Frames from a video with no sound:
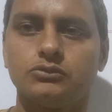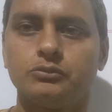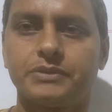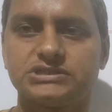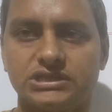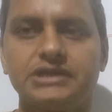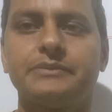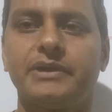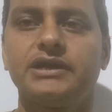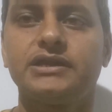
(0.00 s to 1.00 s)
ऊपर ज़्यादा
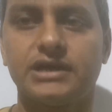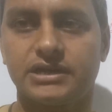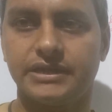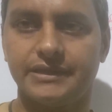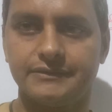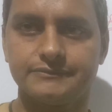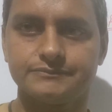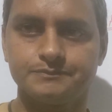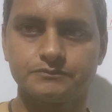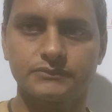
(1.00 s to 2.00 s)
डिपेंड ना रहें
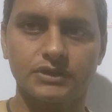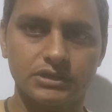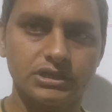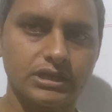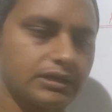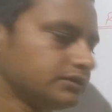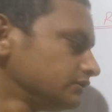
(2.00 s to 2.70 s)
ठीक है